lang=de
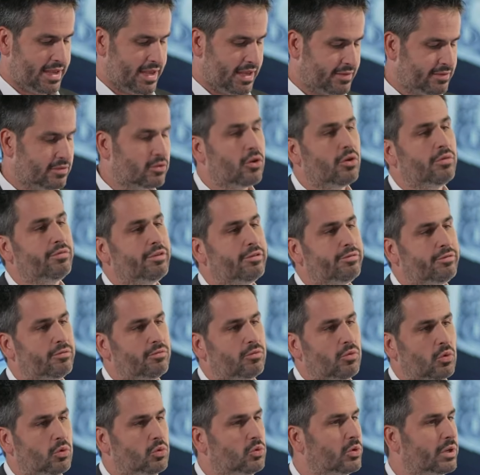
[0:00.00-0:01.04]
Erstkäufer von
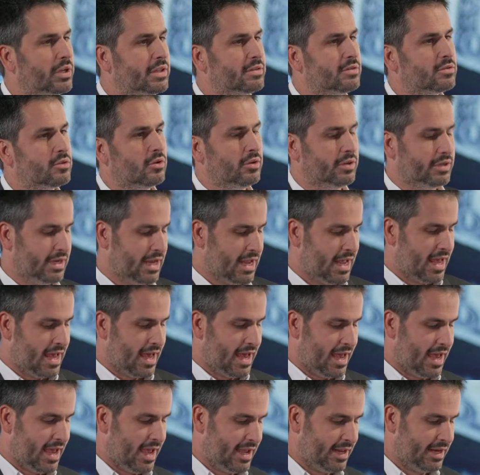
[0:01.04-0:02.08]
Wohnungen sollen
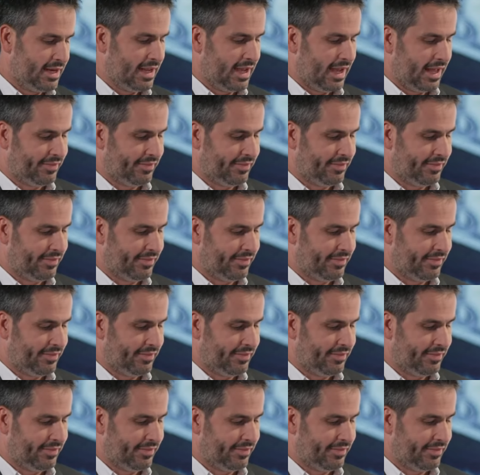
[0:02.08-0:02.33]
eine